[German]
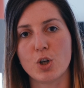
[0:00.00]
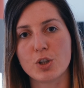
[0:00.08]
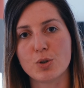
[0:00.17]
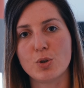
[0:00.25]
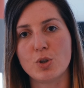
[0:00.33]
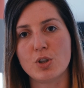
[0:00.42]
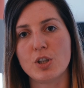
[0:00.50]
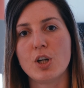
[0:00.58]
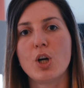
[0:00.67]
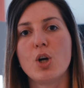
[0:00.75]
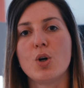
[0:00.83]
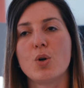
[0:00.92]
Euro
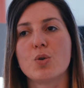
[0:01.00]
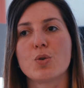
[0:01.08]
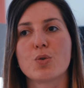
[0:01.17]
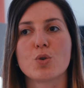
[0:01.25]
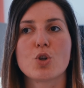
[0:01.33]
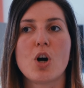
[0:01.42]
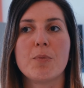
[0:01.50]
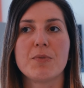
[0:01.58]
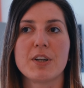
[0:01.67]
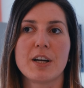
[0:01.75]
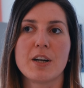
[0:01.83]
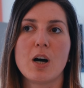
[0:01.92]
und so kommen
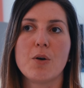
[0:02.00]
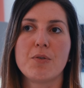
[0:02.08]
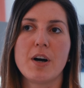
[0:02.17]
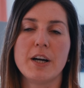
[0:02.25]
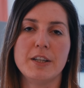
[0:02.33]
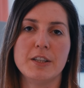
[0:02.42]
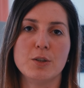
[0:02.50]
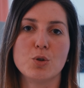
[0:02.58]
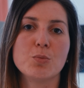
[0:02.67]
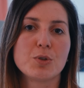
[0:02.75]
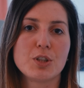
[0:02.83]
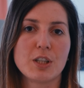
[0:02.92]
wir dann auf einen
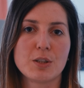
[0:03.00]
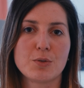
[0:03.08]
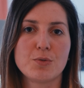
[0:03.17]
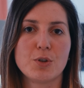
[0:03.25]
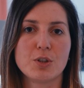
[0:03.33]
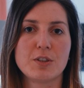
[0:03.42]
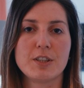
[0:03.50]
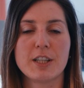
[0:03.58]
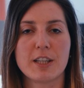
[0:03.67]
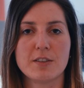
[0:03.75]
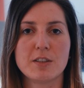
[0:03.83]
Umsatz von ca.